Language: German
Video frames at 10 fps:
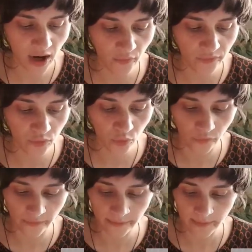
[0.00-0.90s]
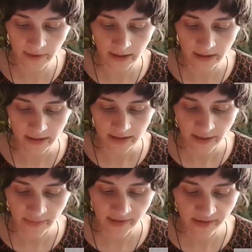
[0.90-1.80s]
aufgerufen,
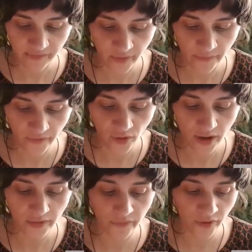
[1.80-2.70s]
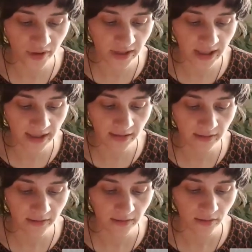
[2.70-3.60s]
damit sie vom Volke
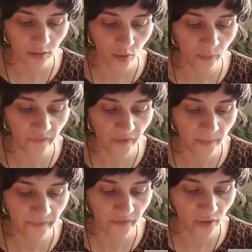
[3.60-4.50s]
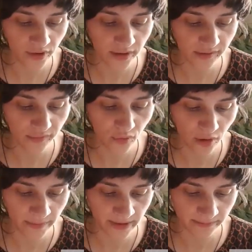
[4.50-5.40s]
fortgehen, um vom Volke zu
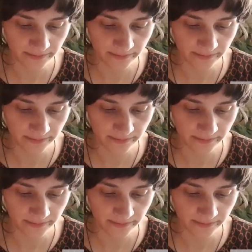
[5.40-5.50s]
kommen.